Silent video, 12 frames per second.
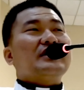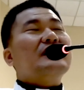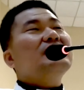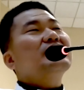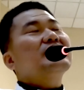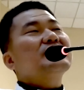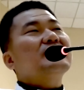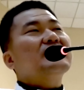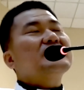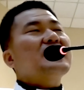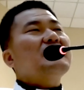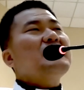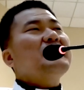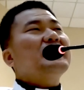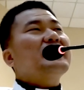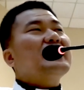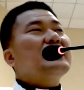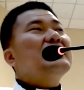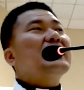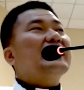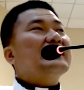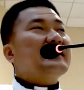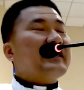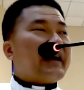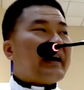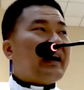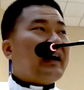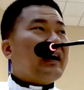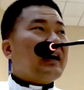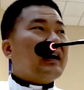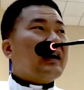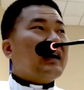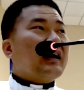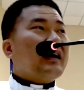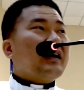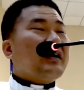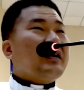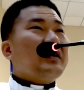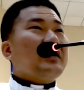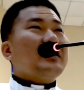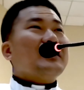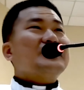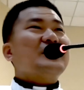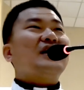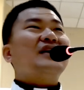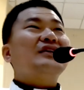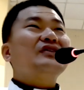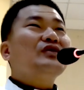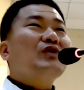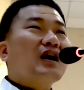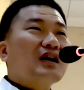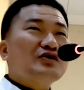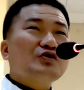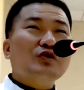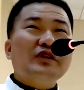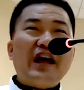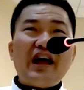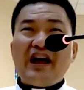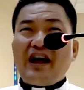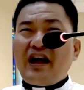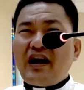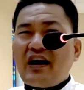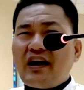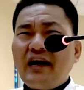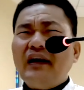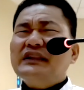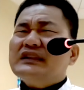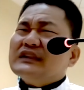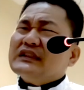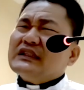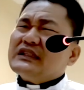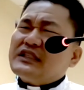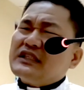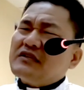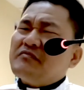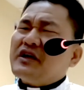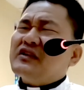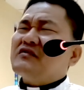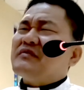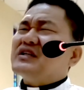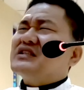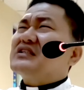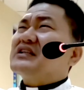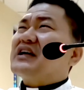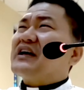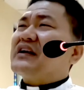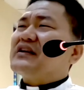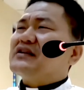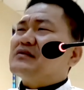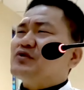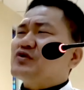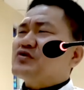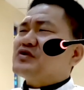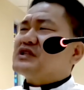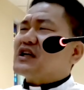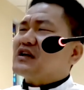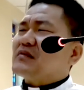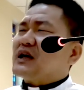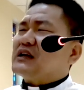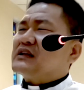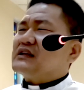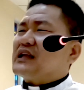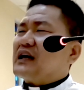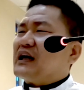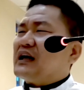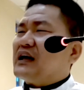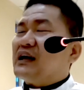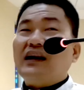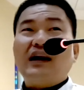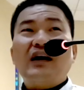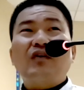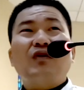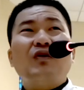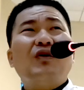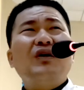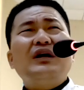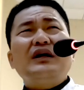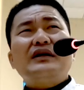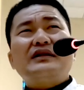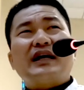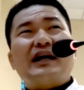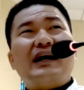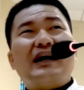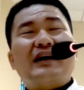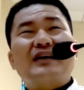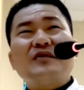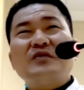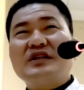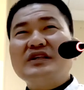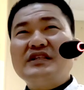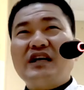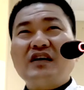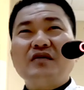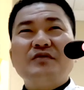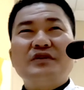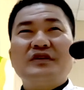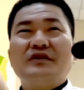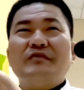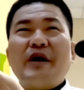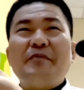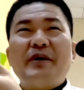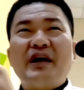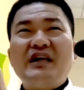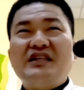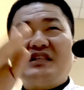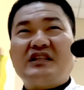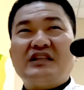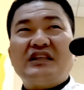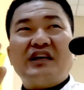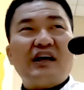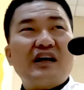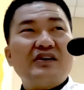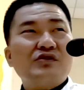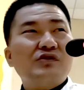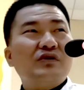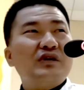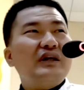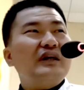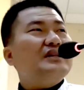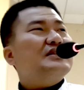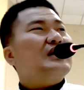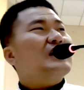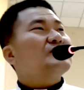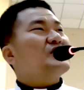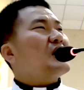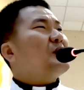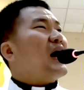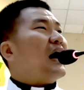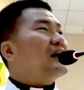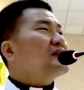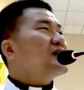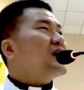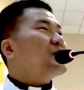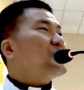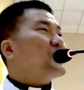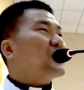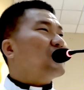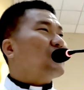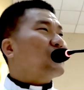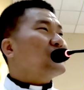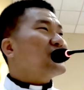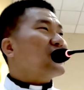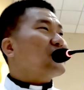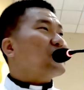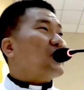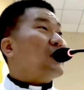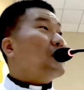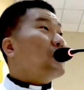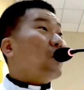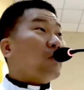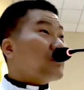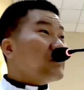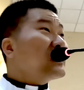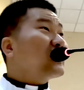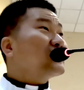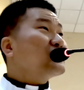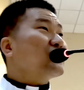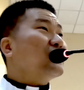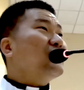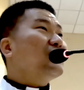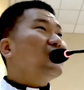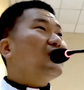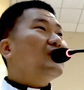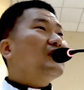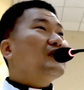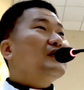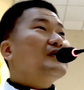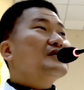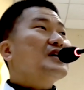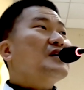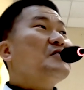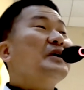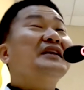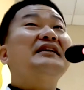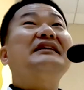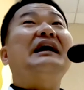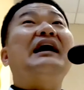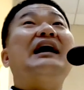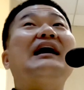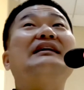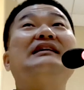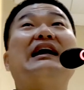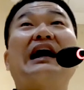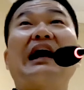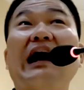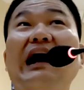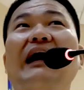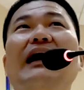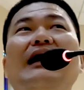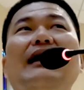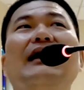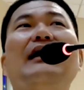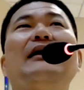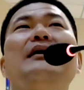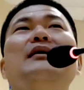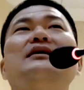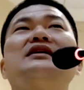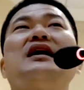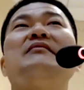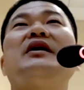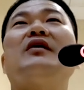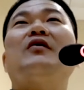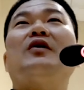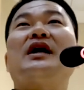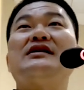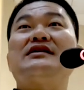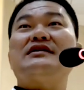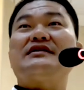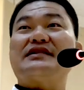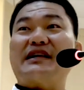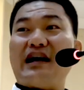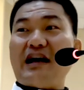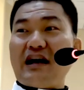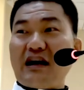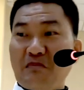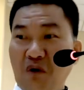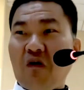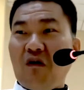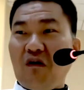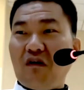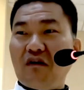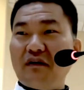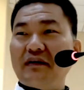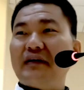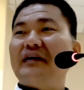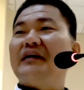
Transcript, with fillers: 예를 들어서 참외밭에 일을 하는데 책 하나 들고 와가지고 네 지금 몇월 며칠에는 무슨 작업하는 날 하고 자 그러면 그 작업은 몇 페이지 해가지고 이 사람 참외 아는 사람입니까 모르는 사람입니까 모릅니다 그죠 참외밭에 딱 들어가가 참외 꼬라지를 싹 보고